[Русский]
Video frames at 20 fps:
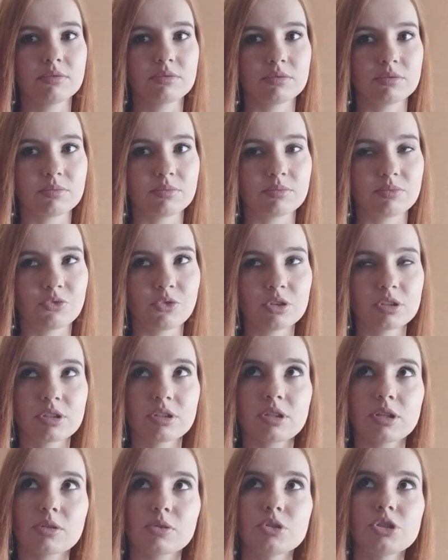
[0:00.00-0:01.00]

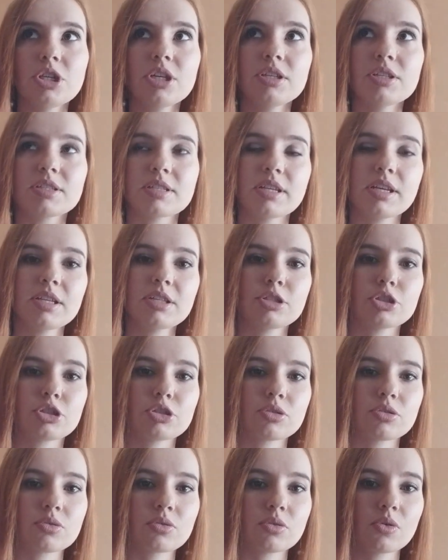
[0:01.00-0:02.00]
Вот такое ощущение, знаете,
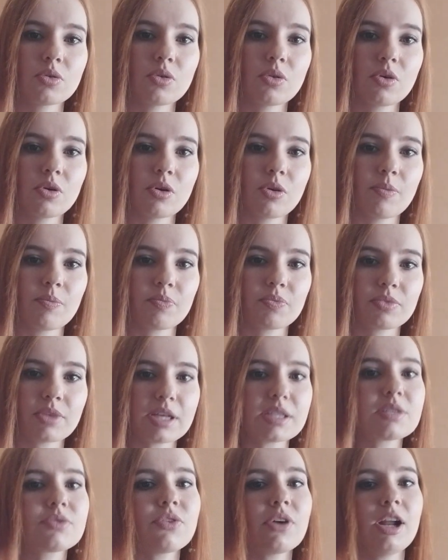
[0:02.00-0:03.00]
что
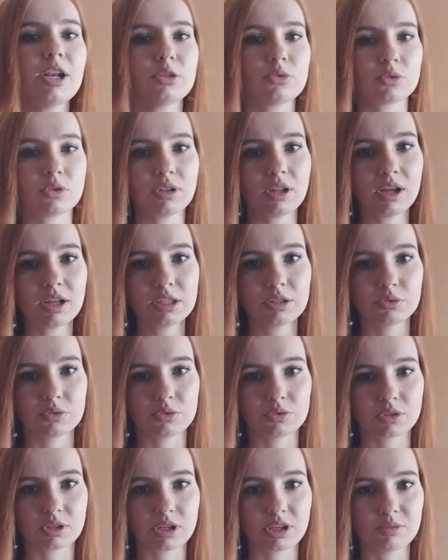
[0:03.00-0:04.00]
асфальт укладывают,
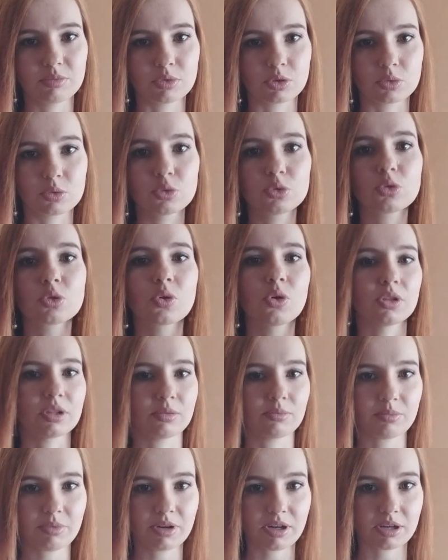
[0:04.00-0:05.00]
вот каким-то
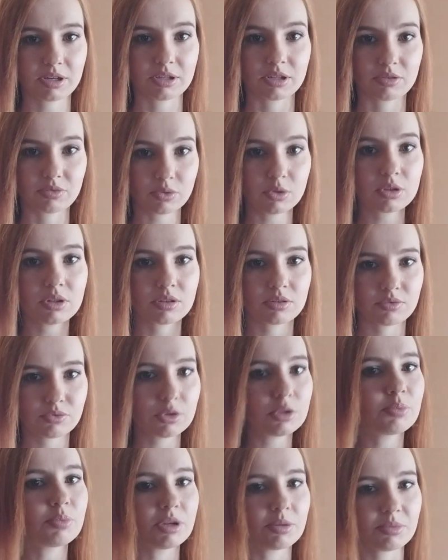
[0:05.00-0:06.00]
гудроном пахнет. Вот,
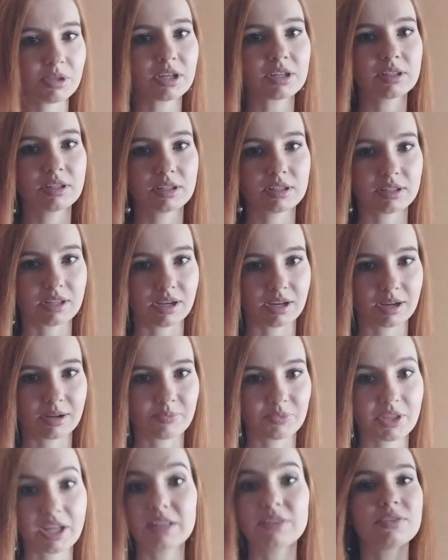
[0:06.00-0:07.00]
вот примерно
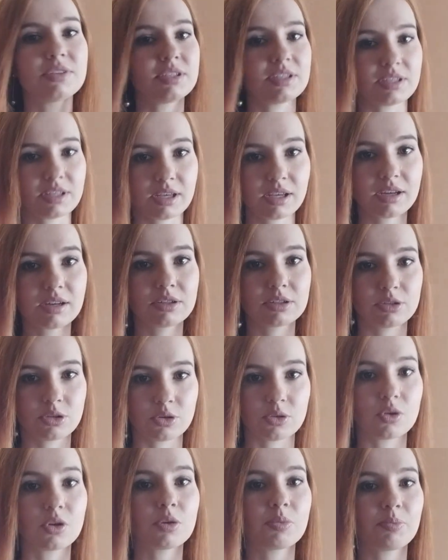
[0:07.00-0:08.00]
так, от всех
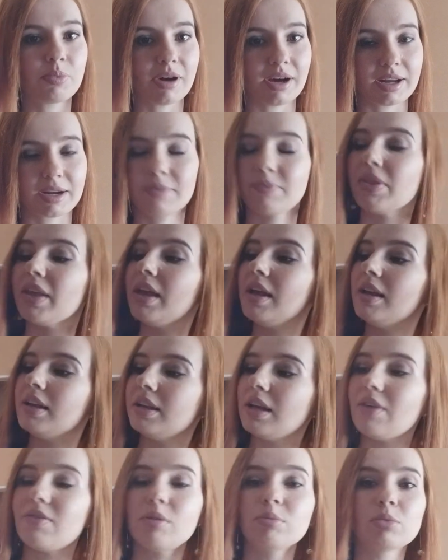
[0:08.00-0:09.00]
трех пар.
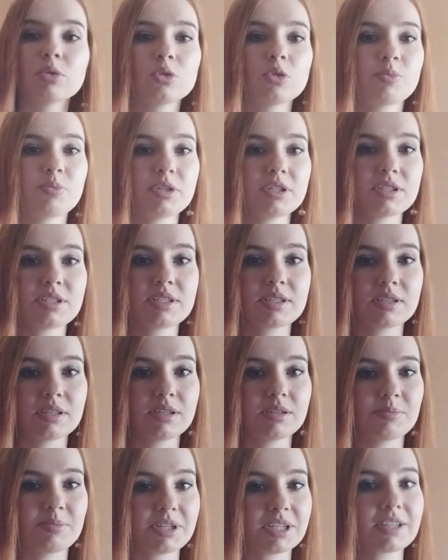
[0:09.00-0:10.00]
Я вам буду прис,
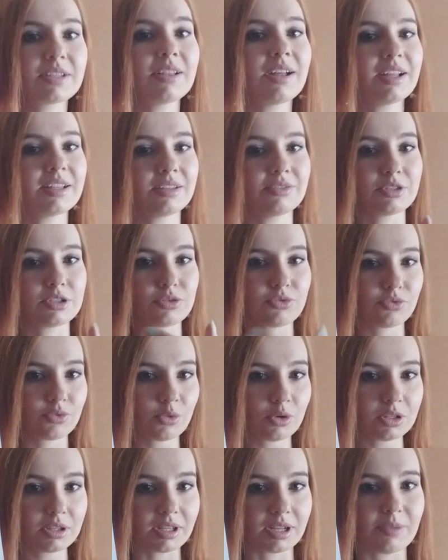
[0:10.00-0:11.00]
э, прикладывать
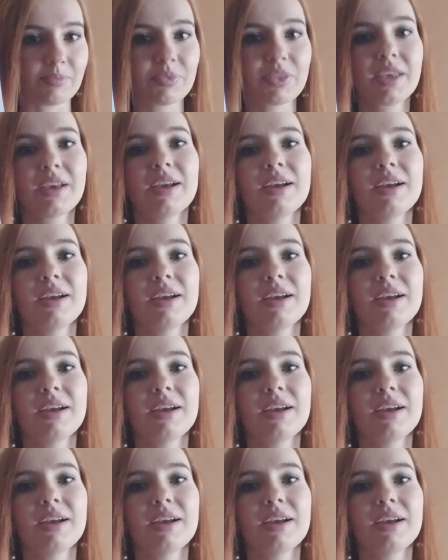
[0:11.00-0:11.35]
фото,